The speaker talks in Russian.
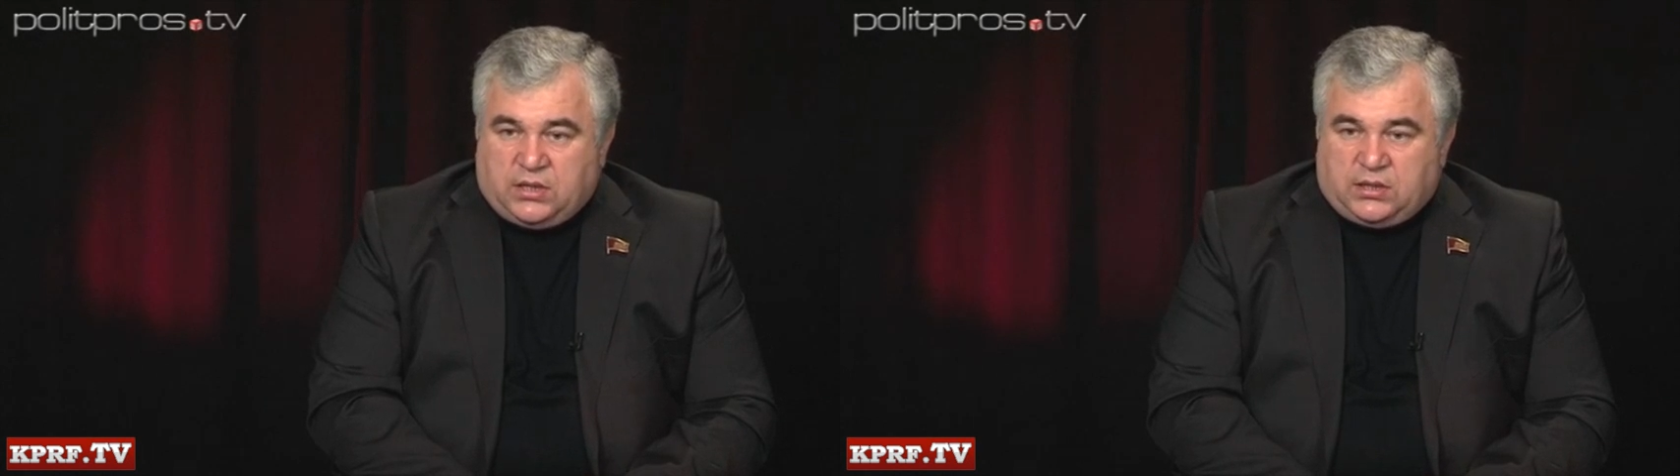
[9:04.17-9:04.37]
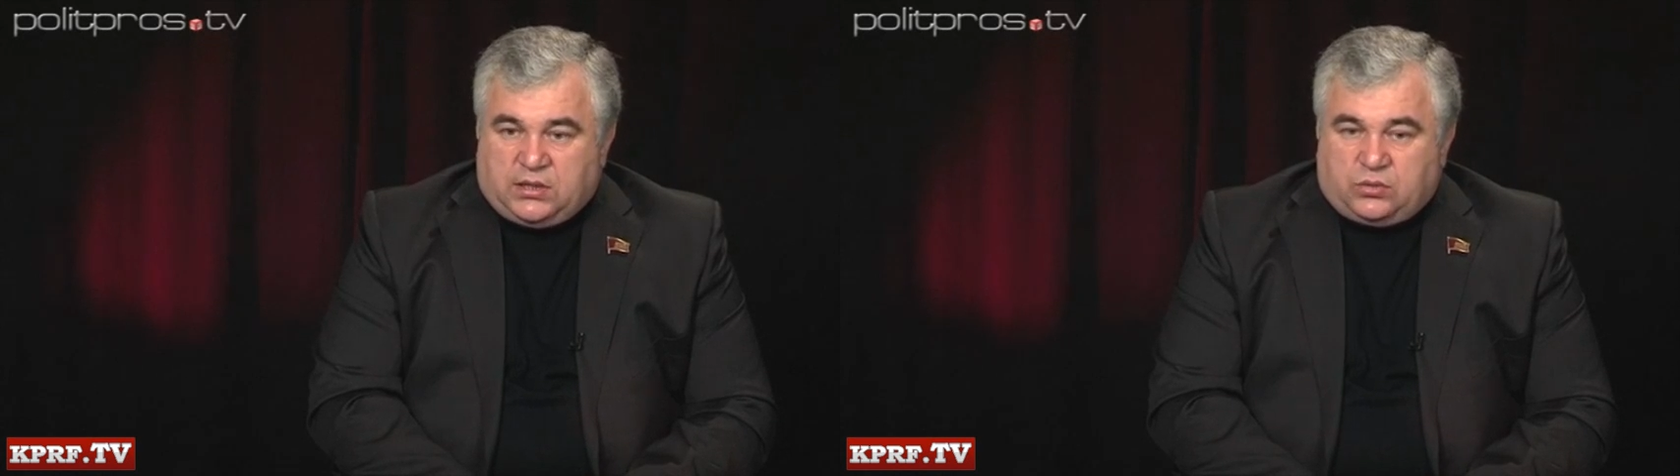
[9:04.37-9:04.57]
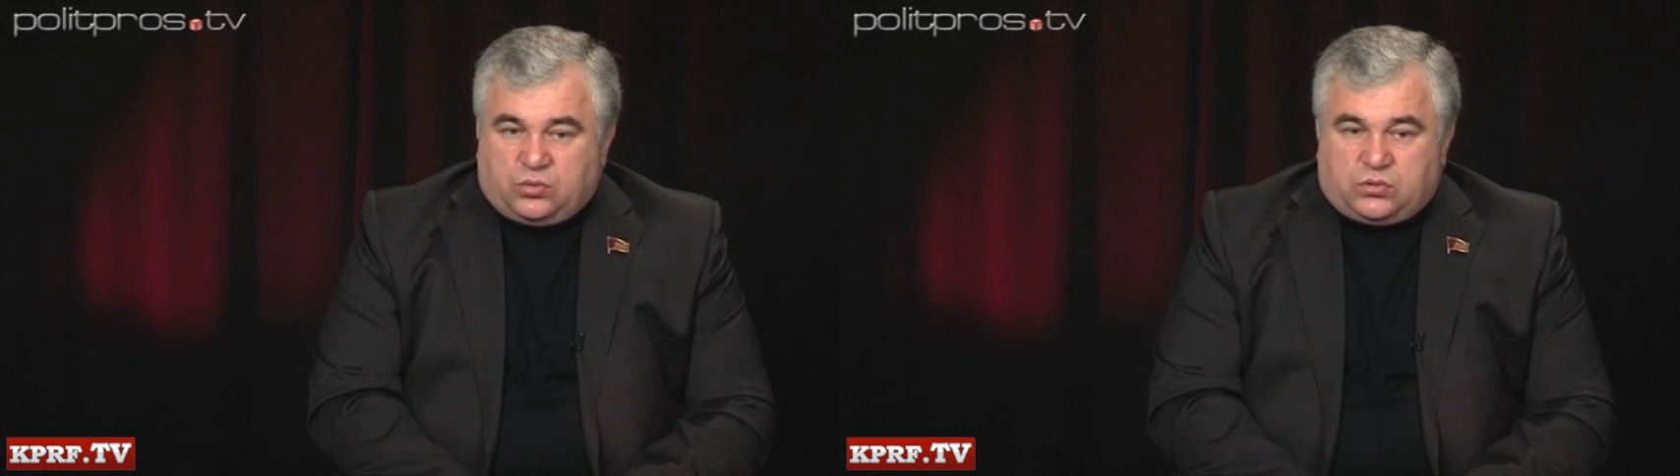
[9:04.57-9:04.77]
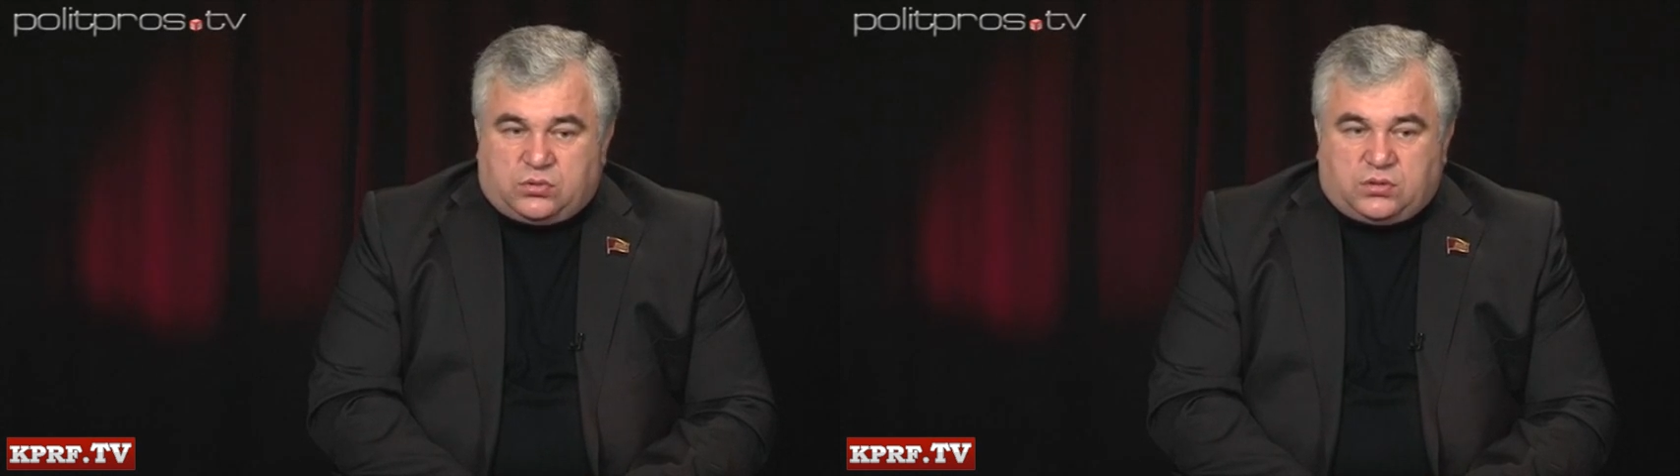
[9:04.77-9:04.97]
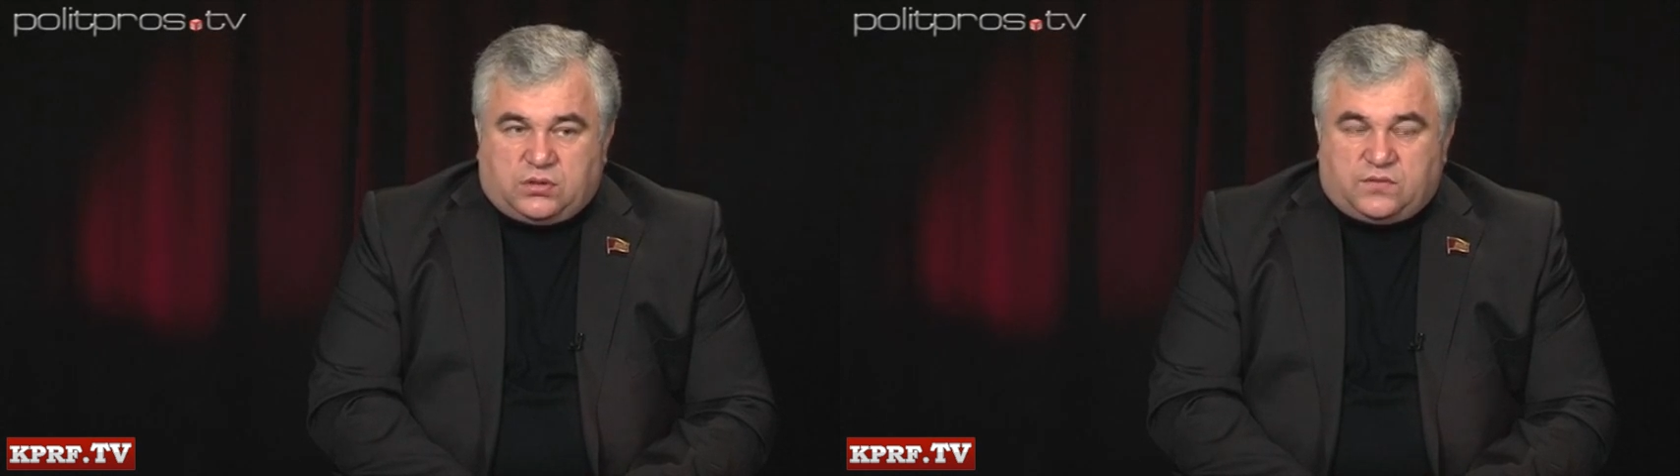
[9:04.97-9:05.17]

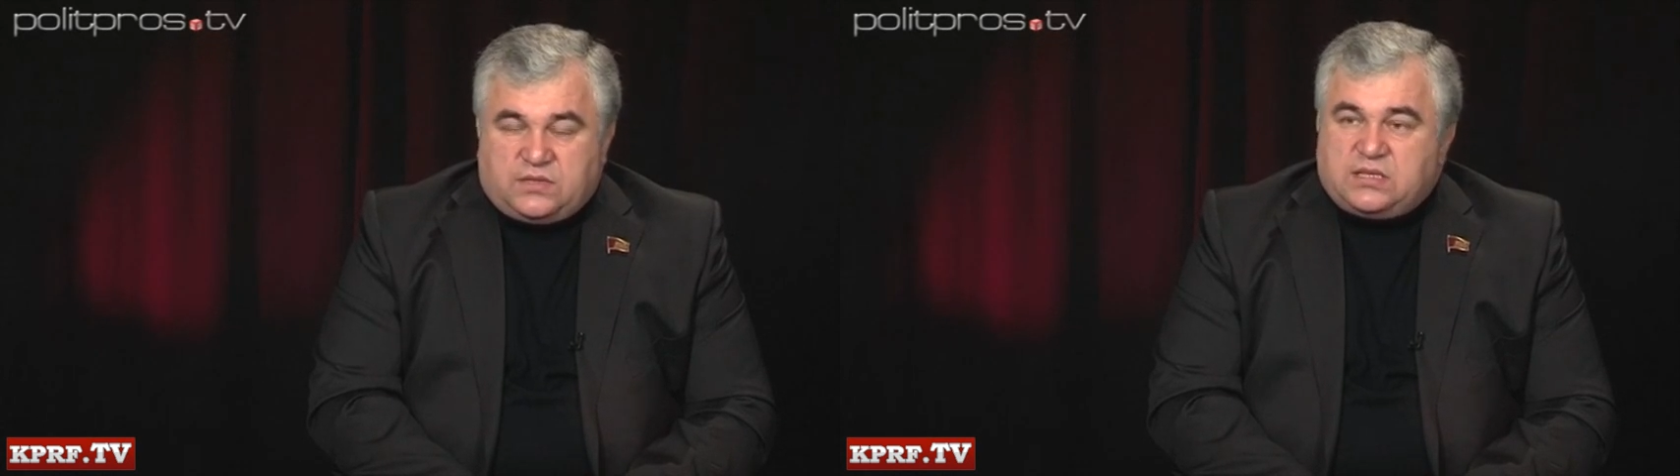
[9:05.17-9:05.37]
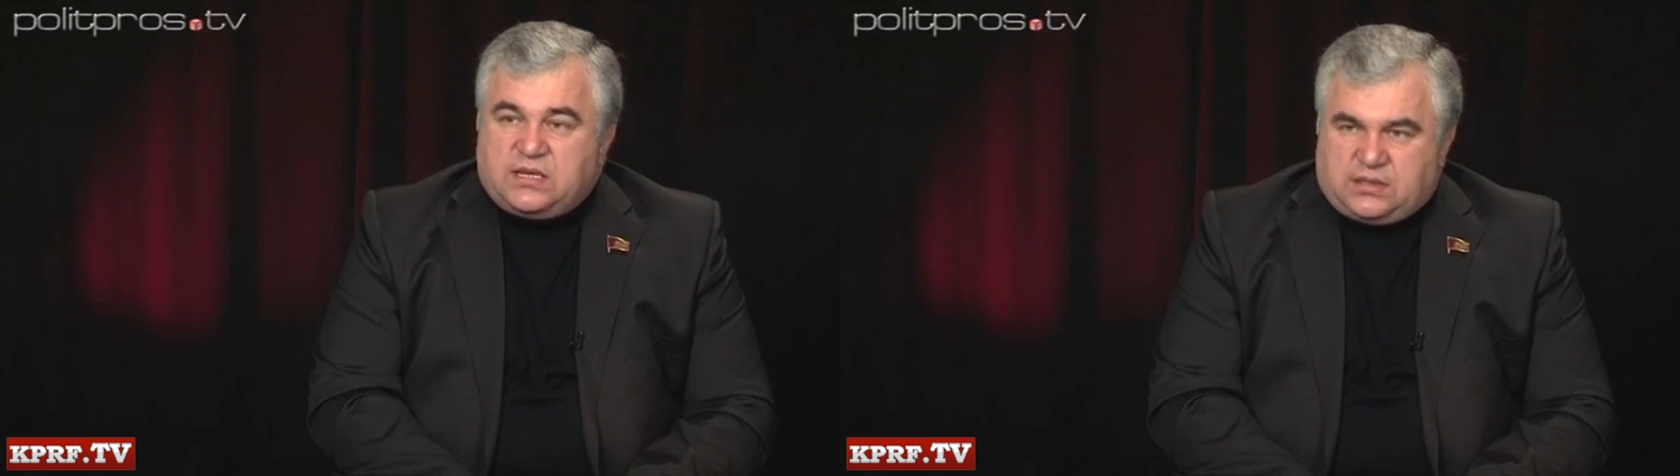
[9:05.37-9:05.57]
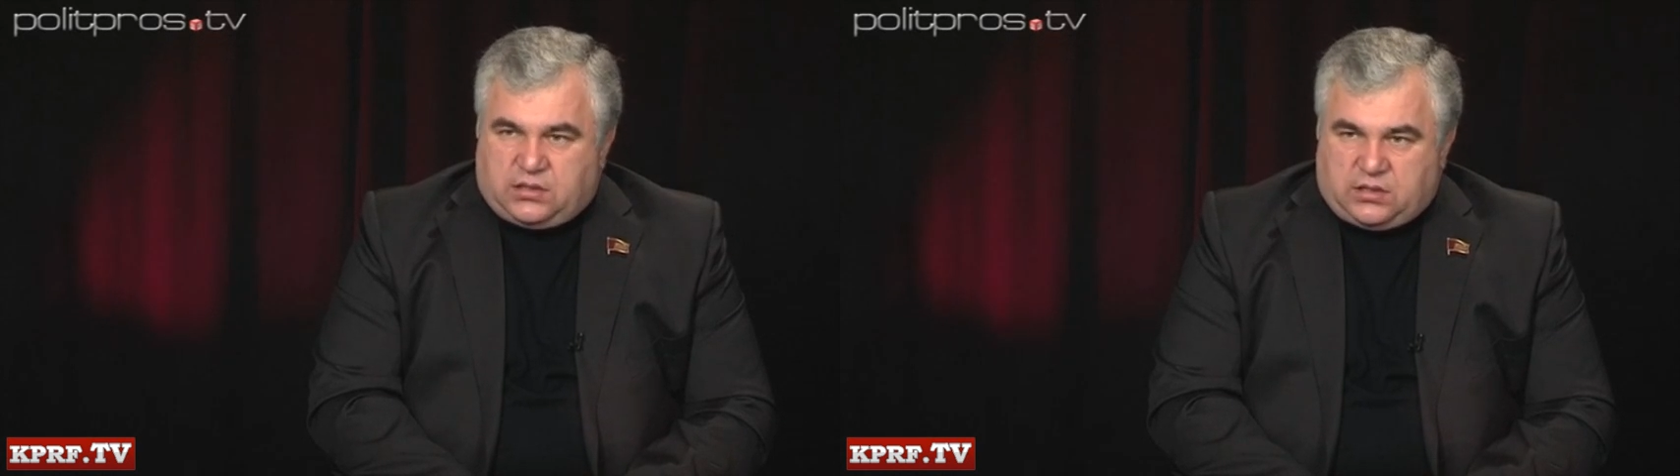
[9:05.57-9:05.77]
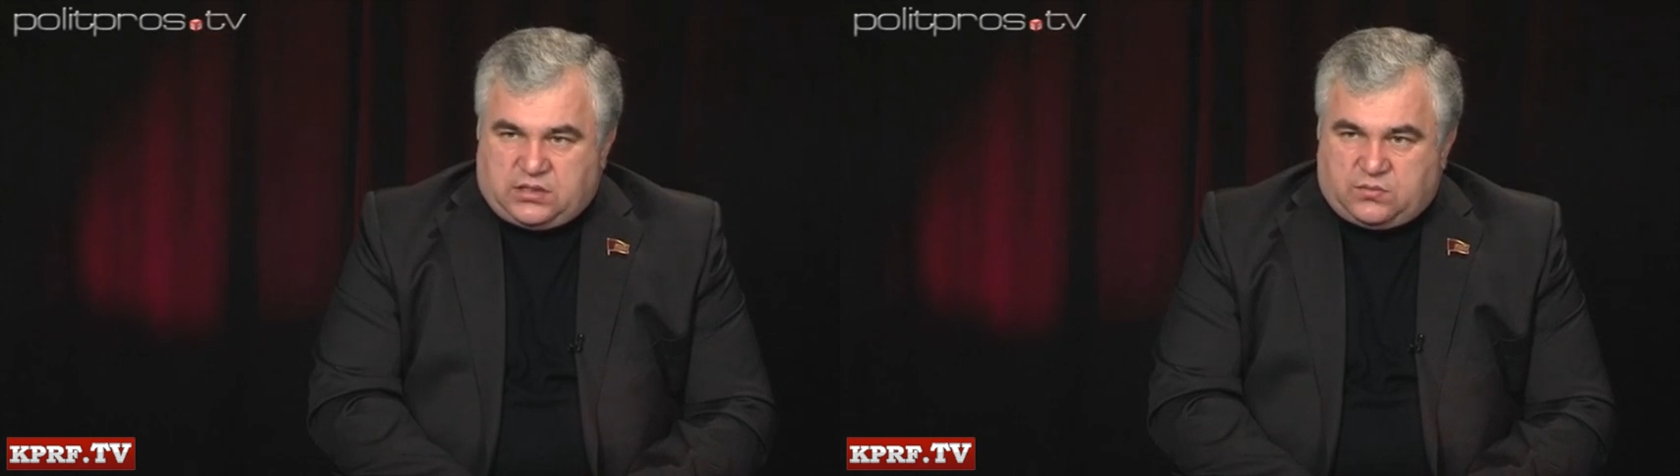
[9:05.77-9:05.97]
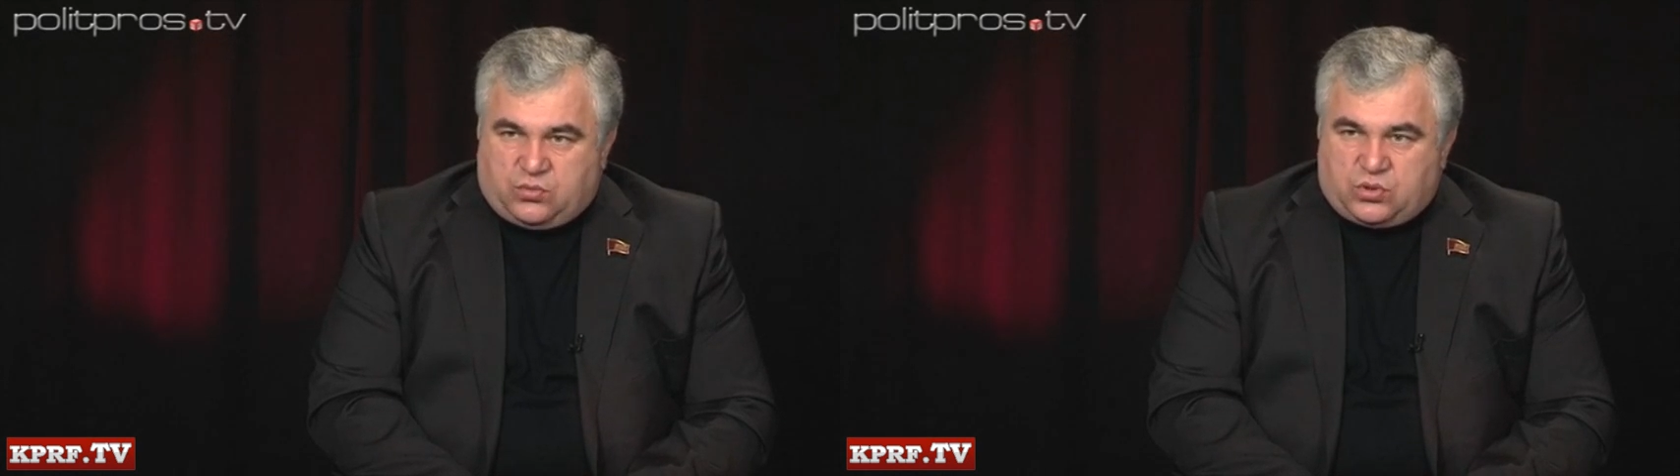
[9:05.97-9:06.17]
дадут э, в десятки
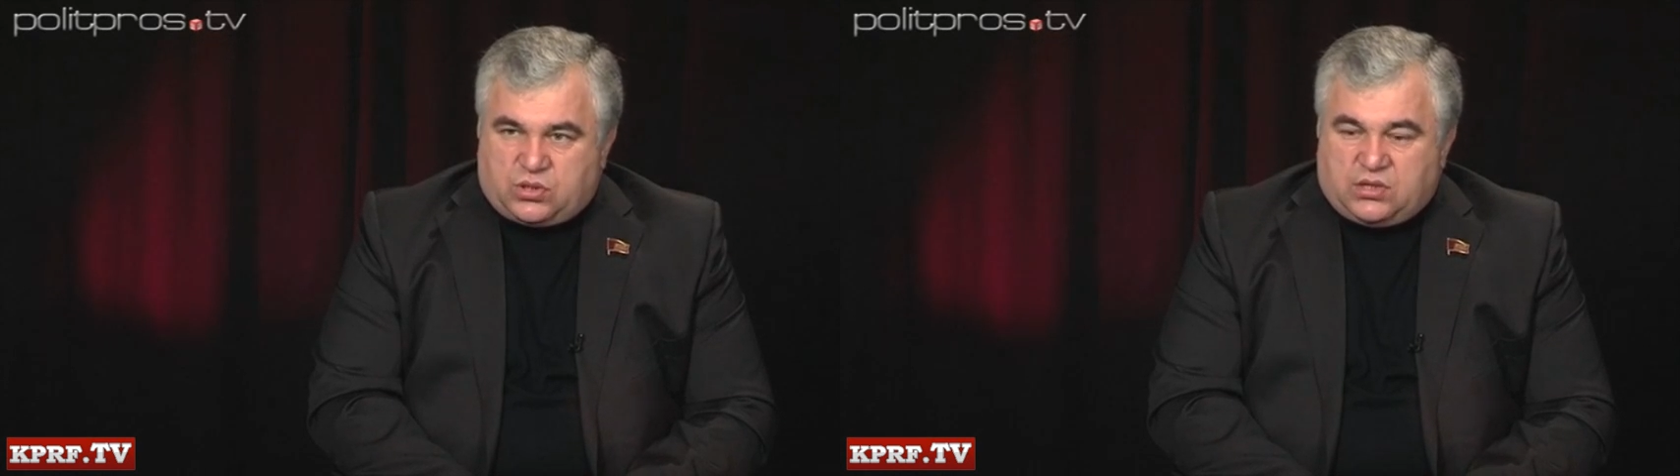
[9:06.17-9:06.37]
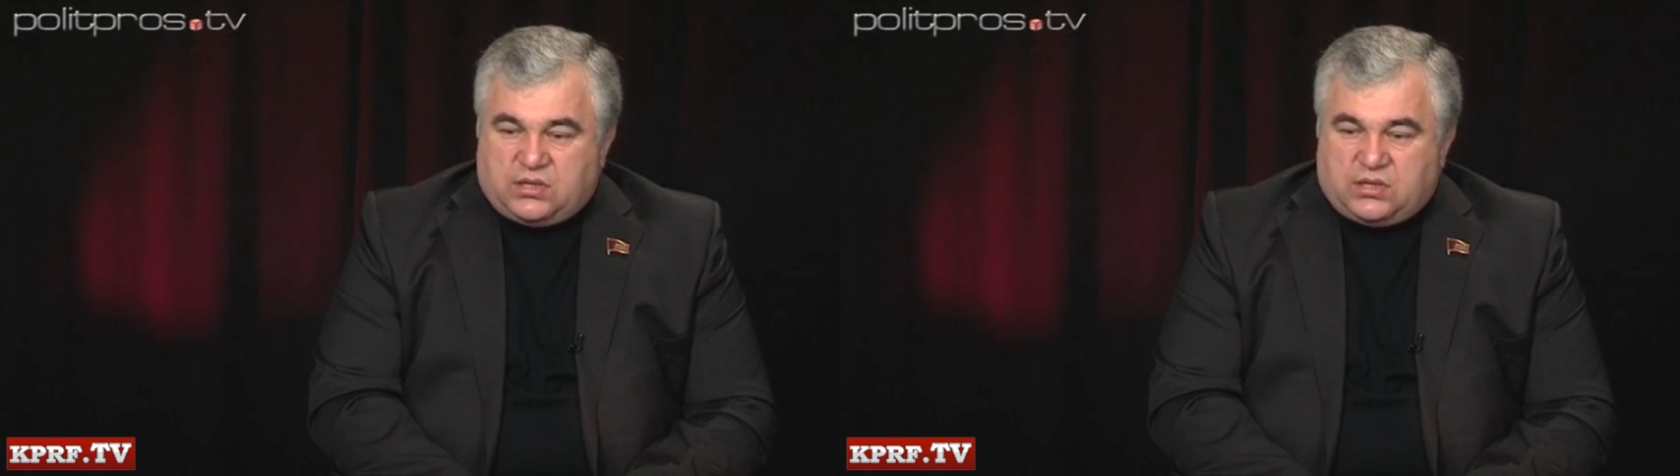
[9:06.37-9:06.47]
раз больше,